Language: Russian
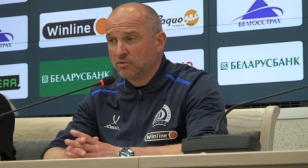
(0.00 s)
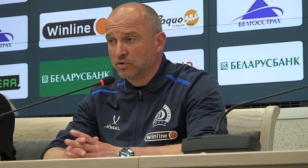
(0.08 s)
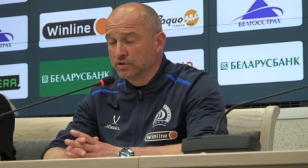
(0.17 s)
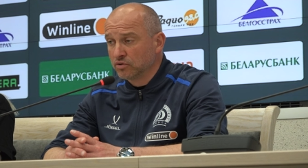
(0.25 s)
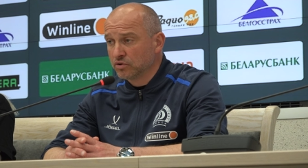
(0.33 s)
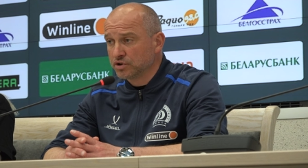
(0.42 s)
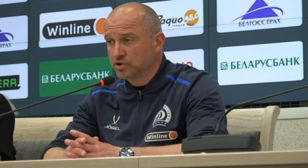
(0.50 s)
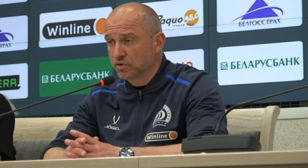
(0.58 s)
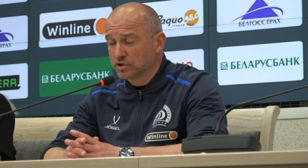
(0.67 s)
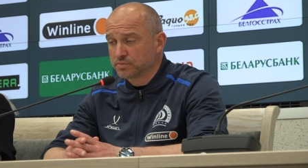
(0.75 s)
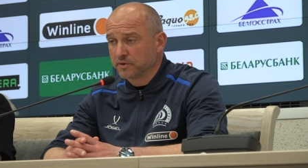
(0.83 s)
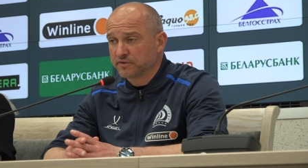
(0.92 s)
Вот. Но
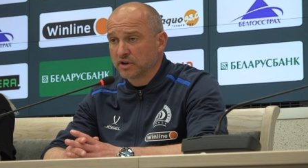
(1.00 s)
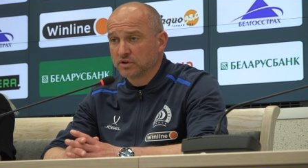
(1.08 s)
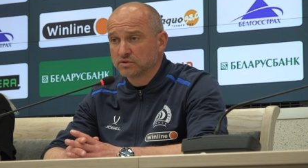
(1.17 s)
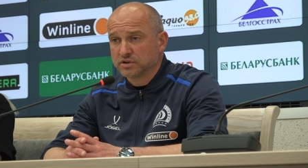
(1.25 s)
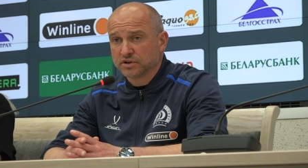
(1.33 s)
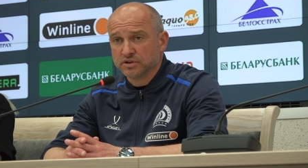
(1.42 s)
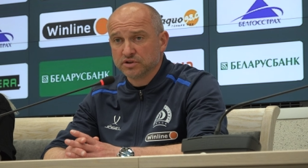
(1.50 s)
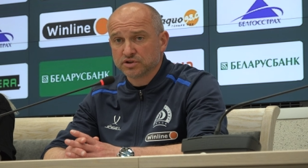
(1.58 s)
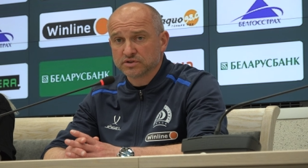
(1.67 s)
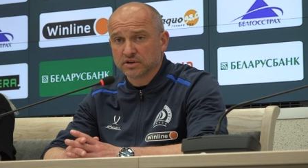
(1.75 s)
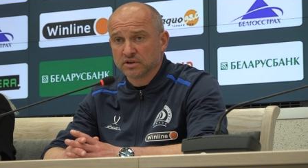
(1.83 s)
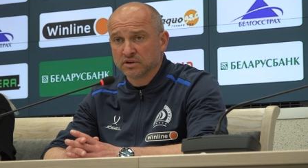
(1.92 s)
еще раз повторюсь,
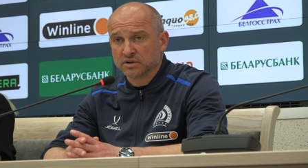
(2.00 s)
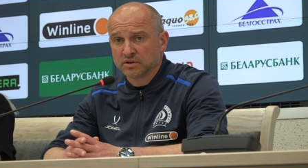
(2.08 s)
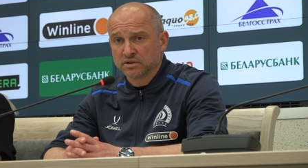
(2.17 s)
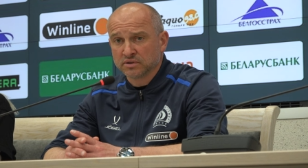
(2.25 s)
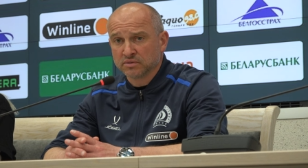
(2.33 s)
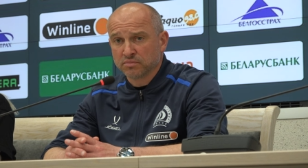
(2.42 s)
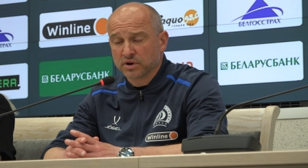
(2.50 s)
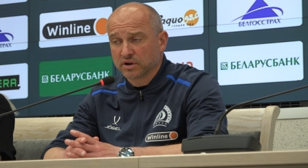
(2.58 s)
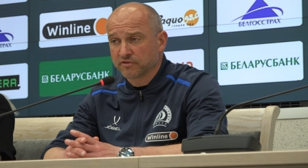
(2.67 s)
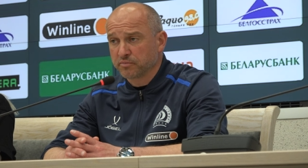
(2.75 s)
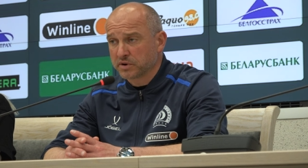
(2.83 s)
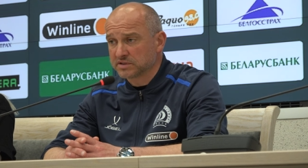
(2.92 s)
технический э,
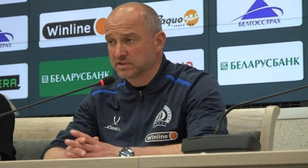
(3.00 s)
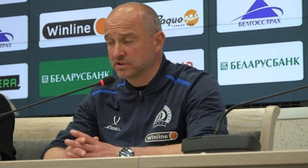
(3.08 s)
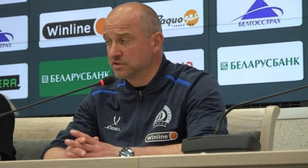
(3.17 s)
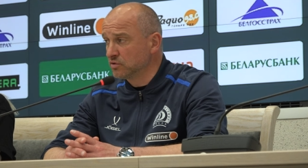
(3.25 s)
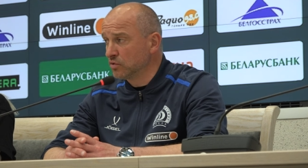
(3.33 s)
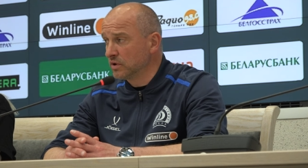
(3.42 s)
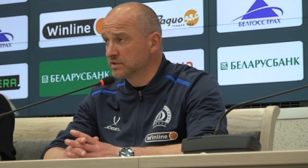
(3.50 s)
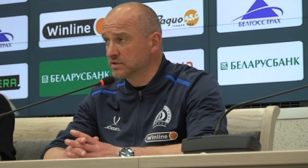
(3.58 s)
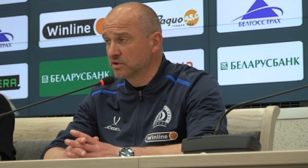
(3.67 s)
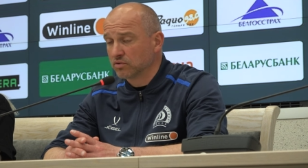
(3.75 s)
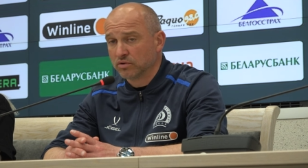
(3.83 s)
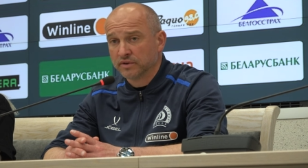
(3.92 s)
брак в простых
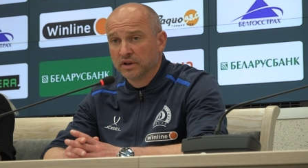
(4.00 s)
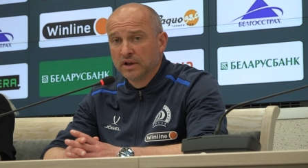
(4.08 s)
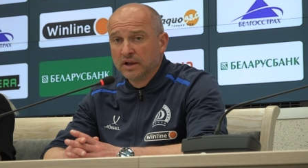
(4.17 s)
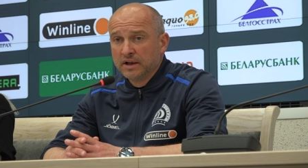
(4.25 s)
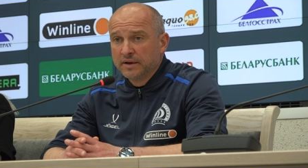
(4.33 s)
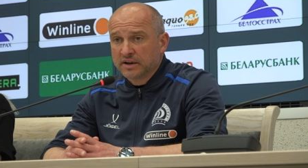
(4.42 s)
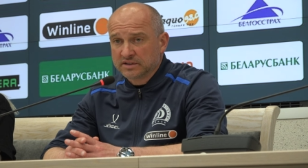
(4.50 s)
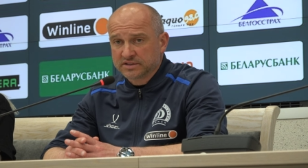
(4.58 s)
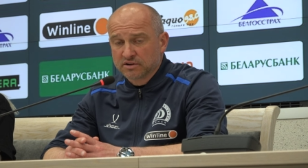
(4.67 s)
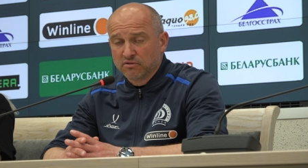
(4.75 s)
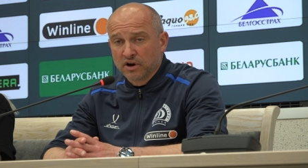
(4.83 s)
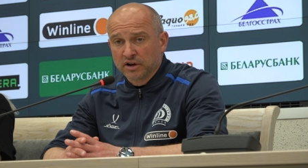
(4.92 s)
ситуациях, он
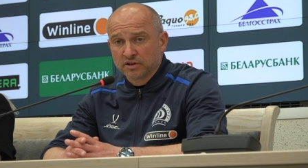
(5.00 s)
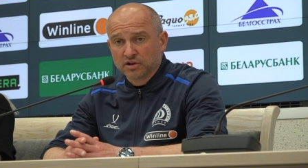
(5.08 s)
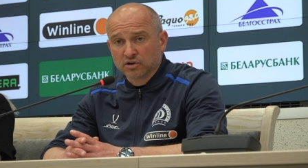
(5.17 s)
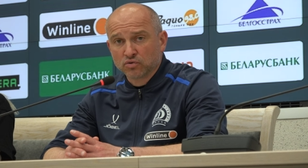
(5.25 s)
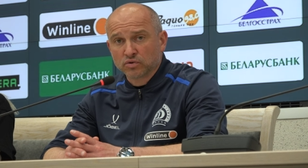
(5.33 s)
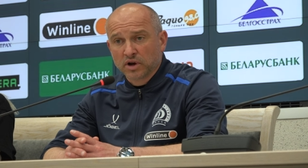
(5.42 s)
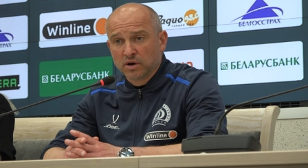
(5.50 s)
разрывает игру.